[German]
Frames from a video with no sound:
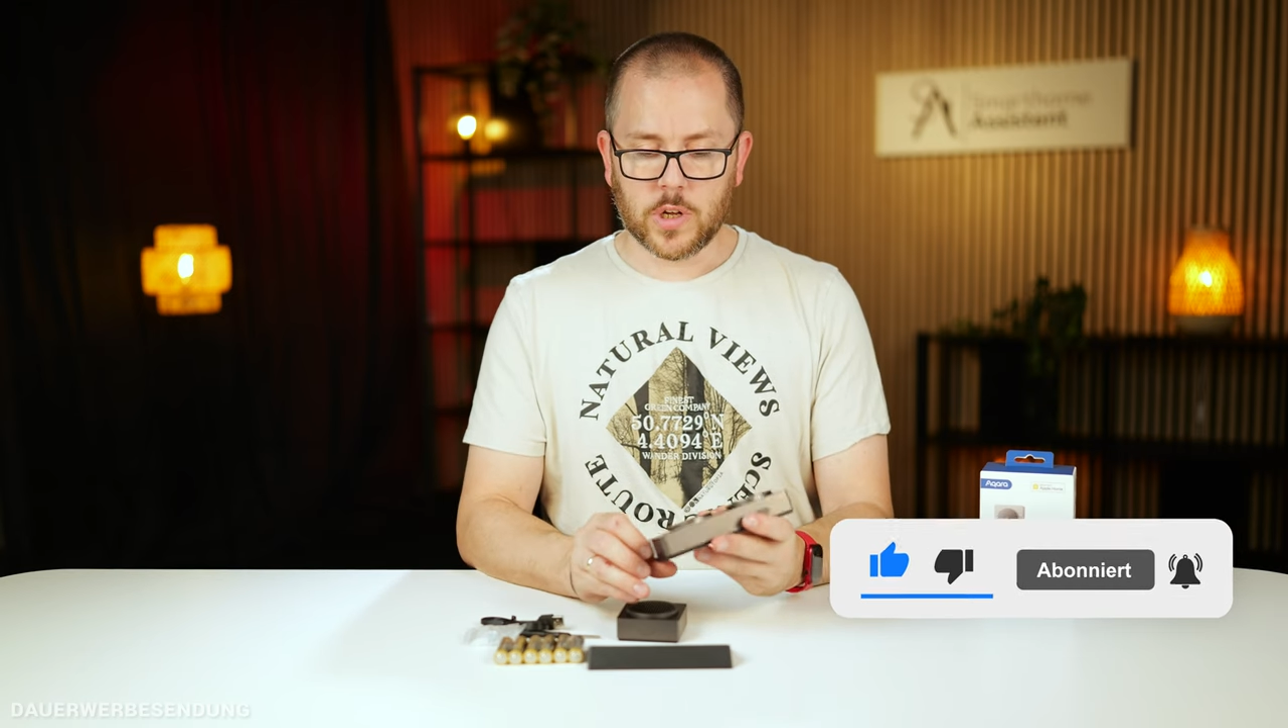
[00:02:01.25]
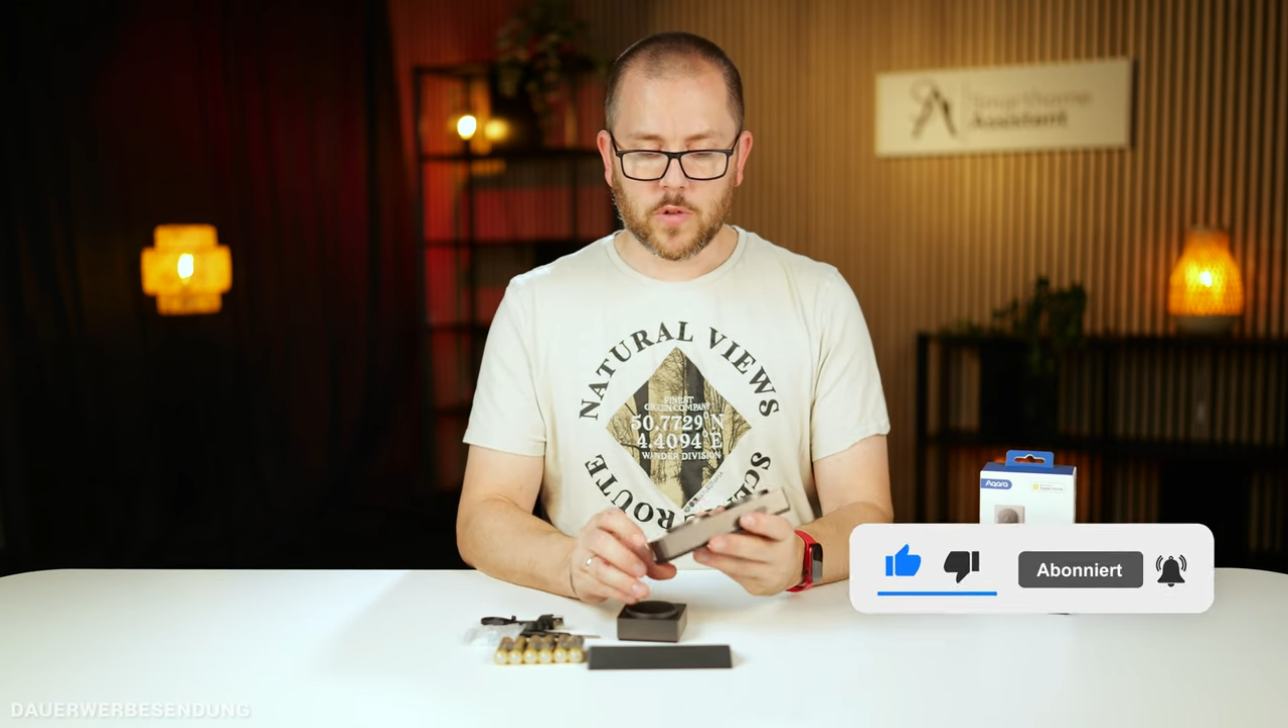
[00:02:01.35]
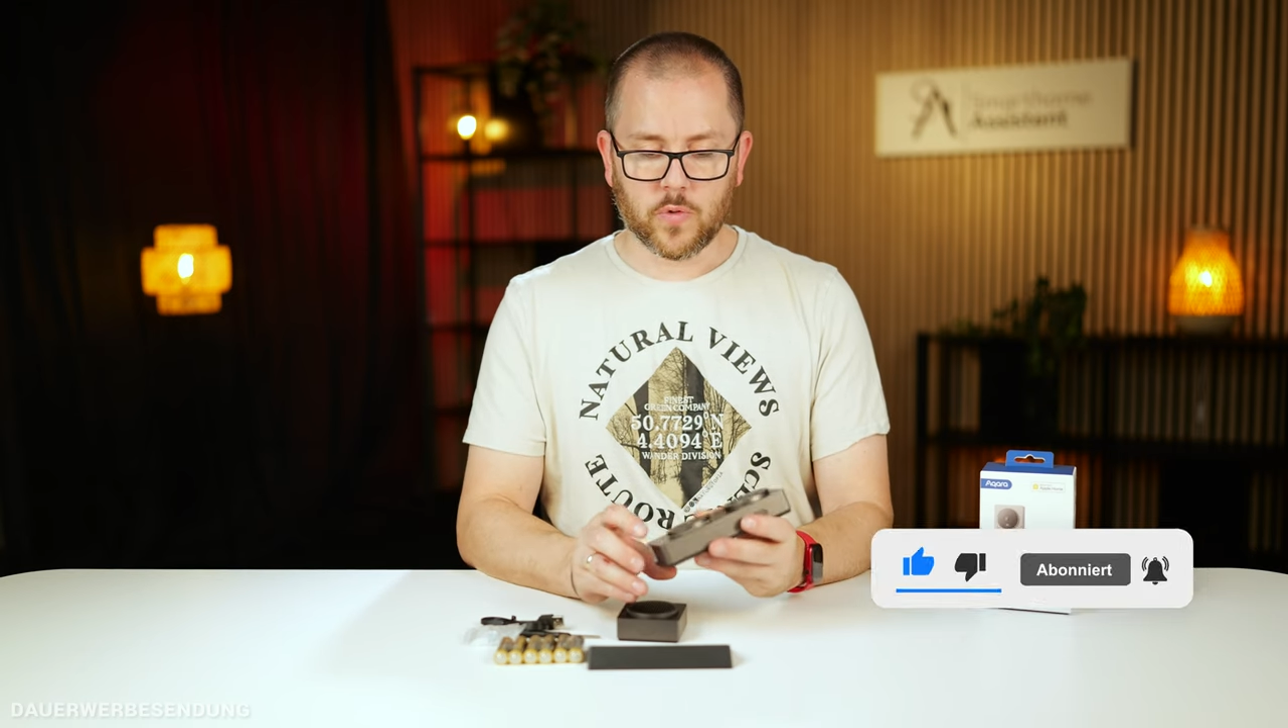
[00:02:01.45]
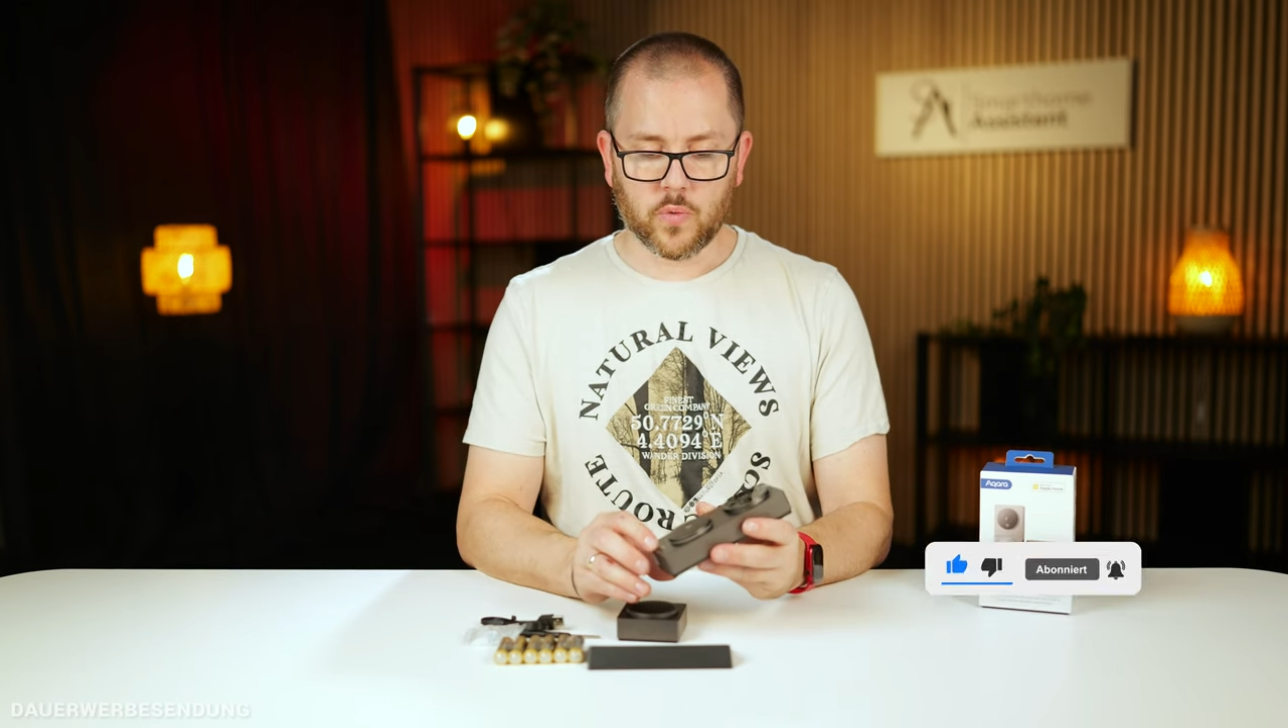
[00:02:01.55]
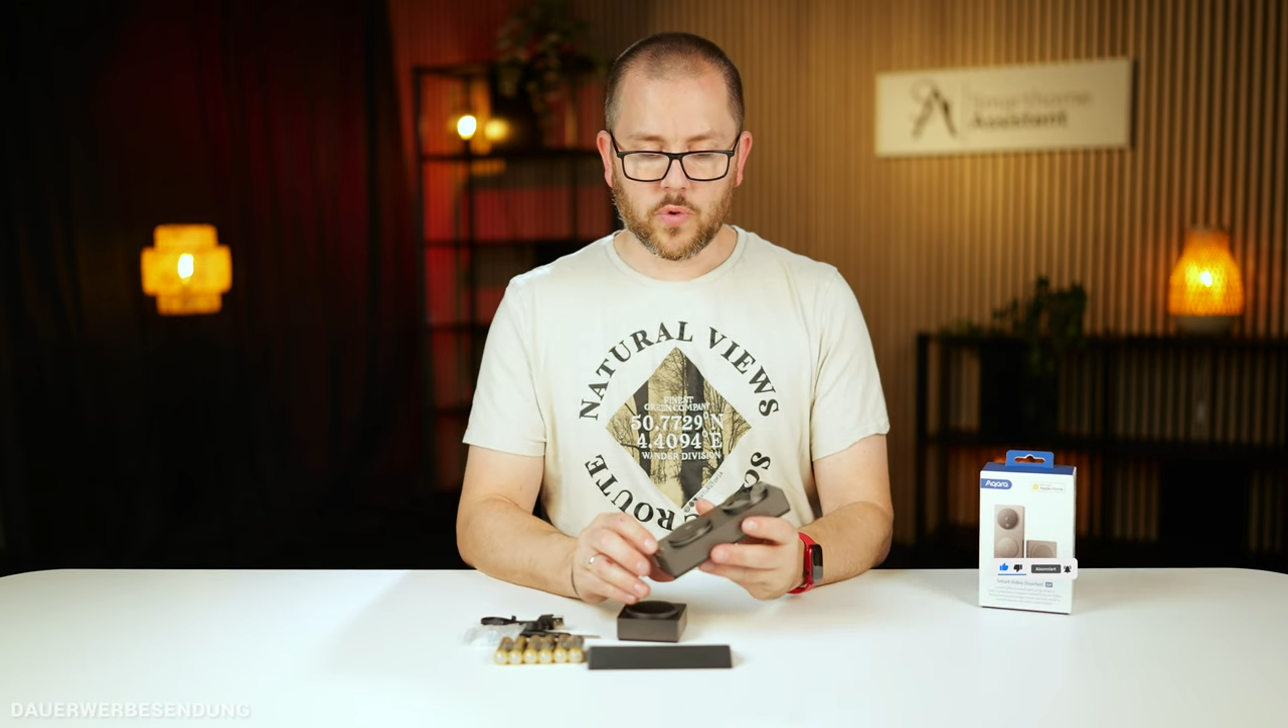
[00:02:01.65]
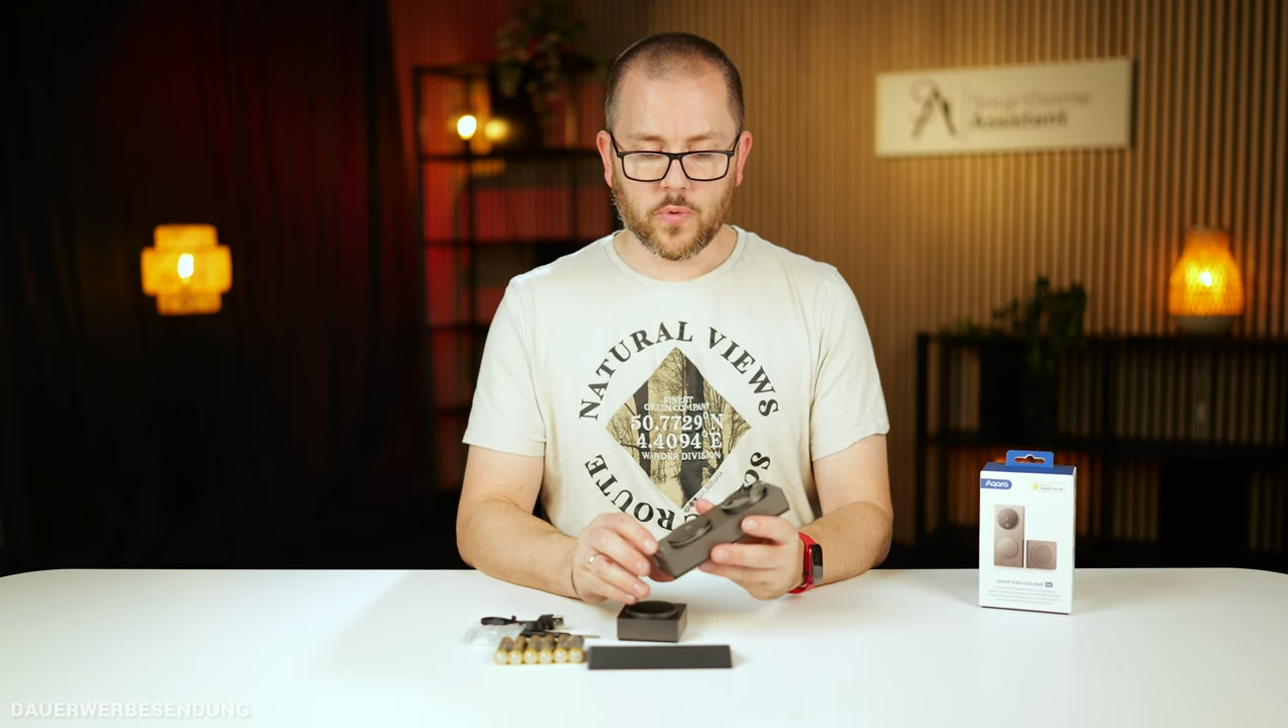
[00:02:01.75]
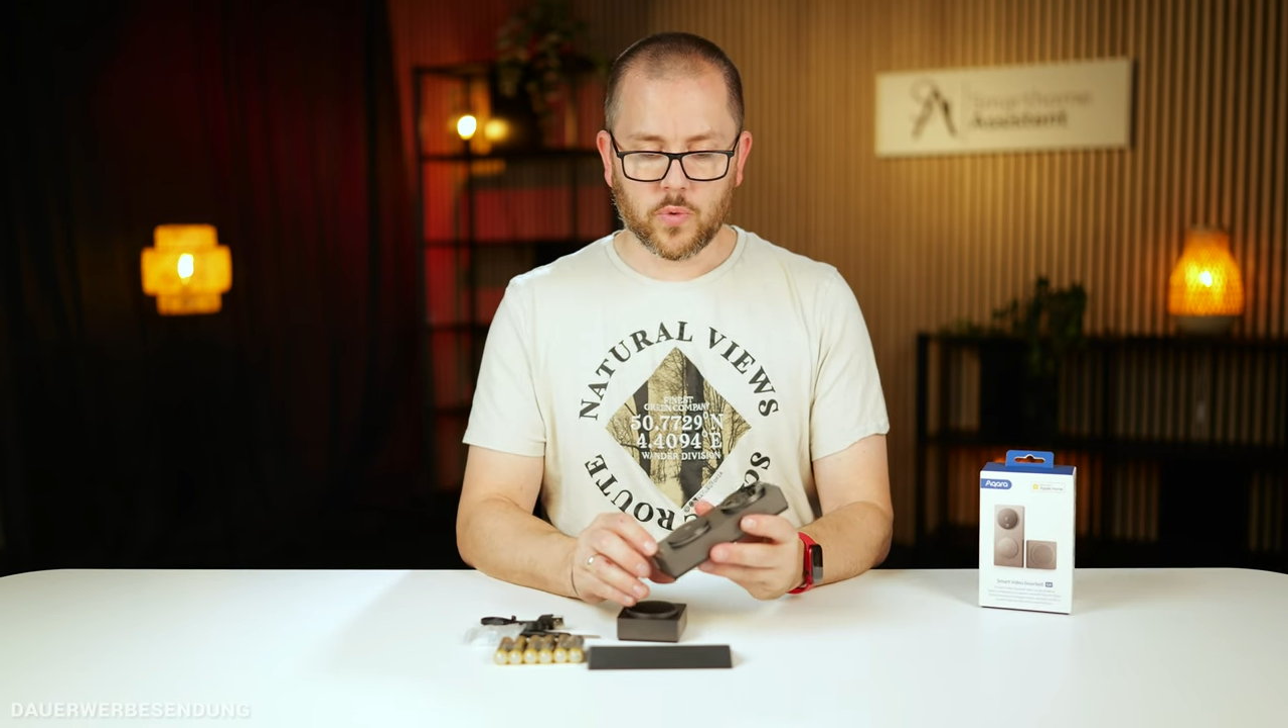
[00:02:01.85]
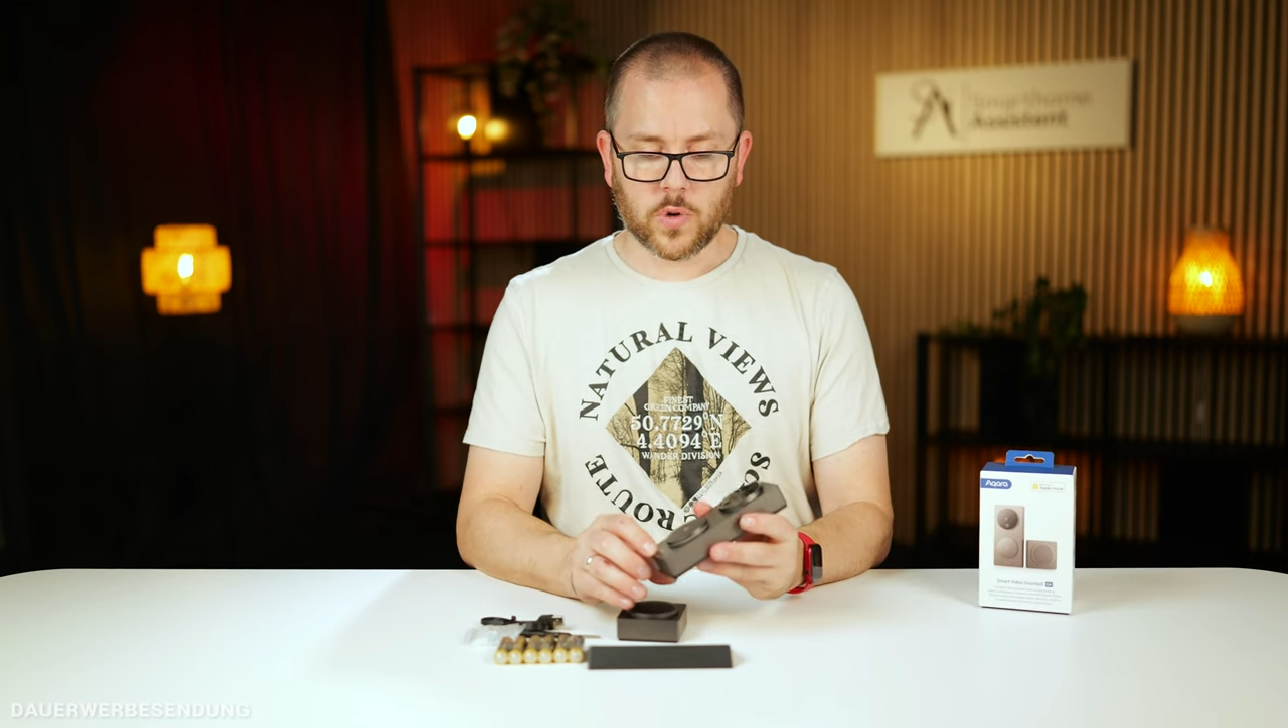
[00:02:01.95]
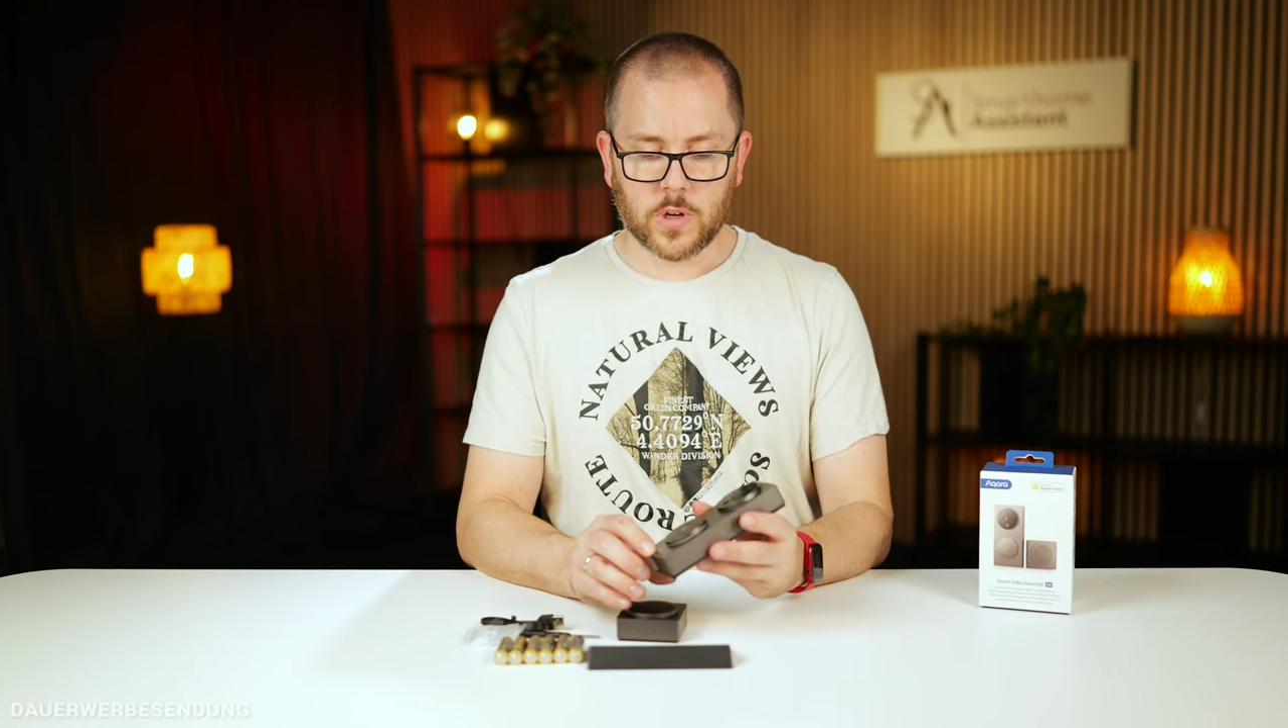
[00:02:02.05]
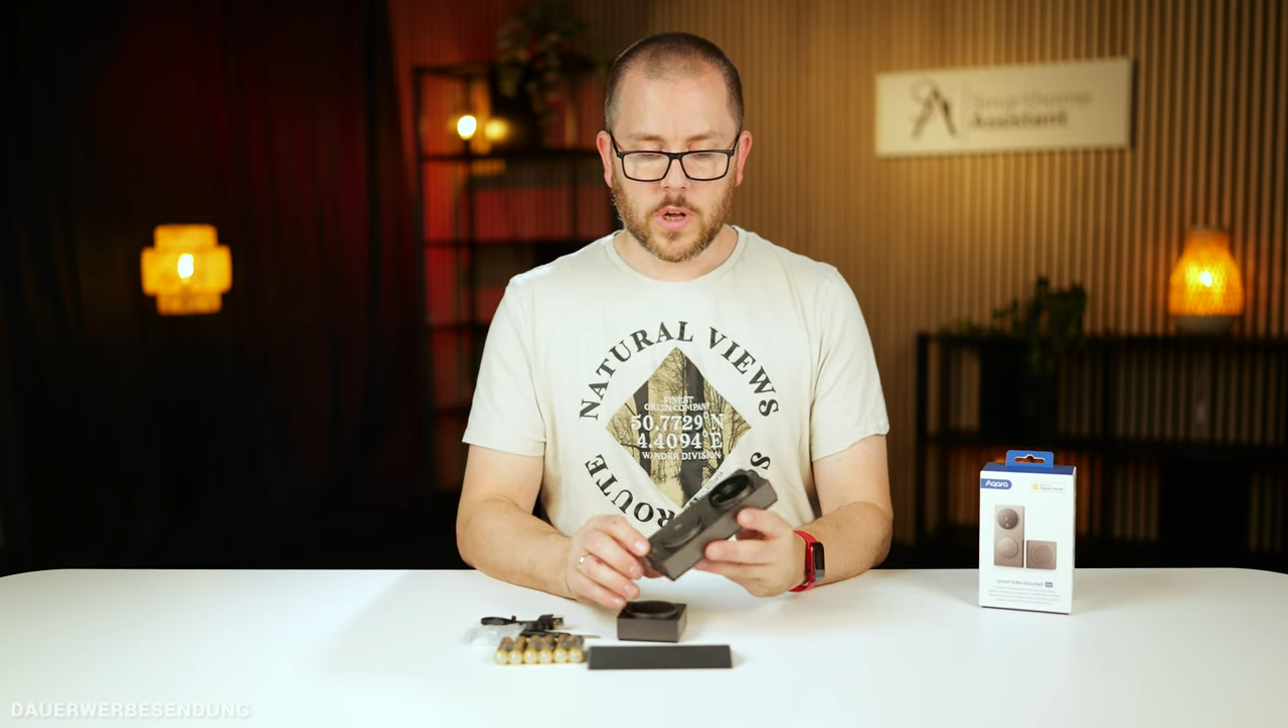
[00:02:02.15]

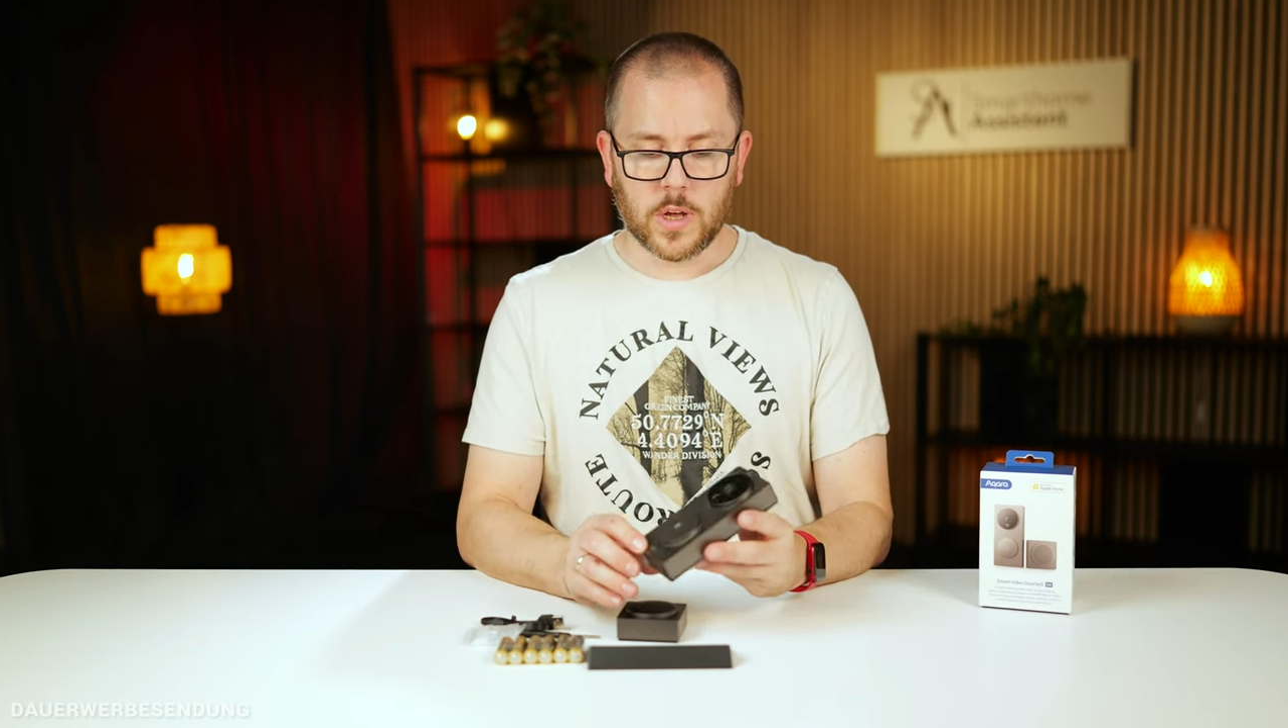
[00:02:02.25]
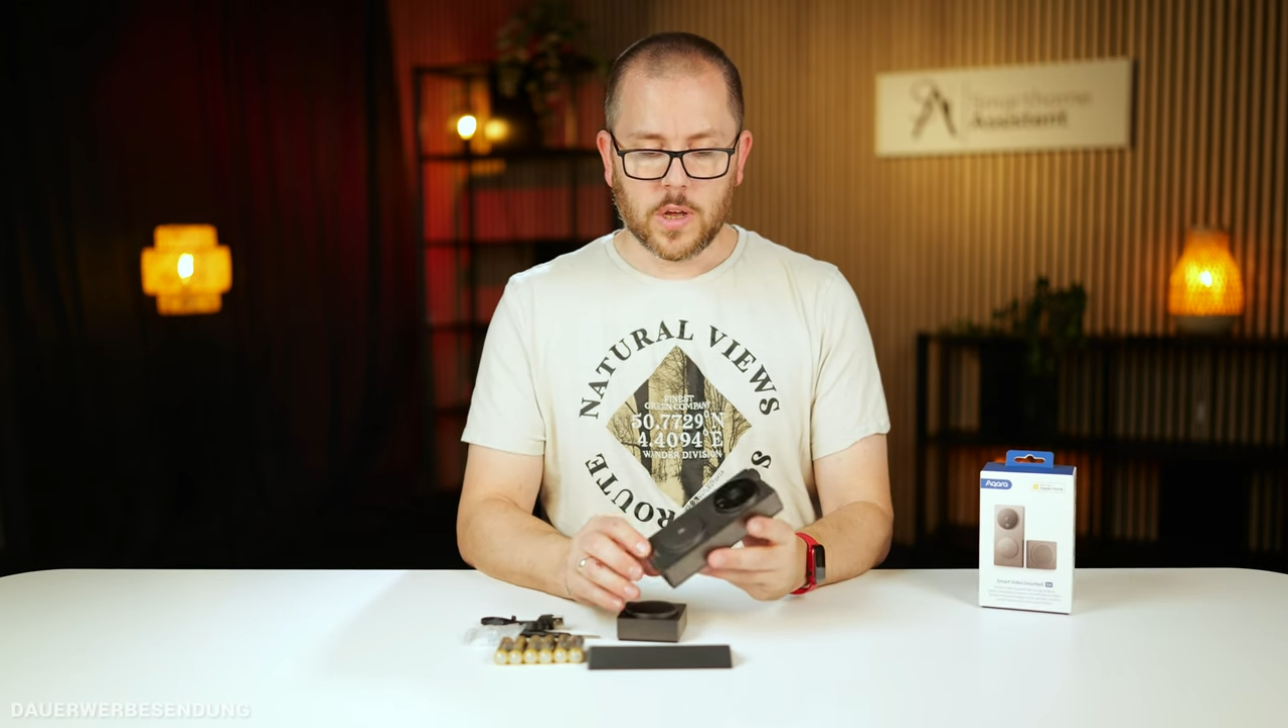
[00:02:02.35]
hinzugeführt,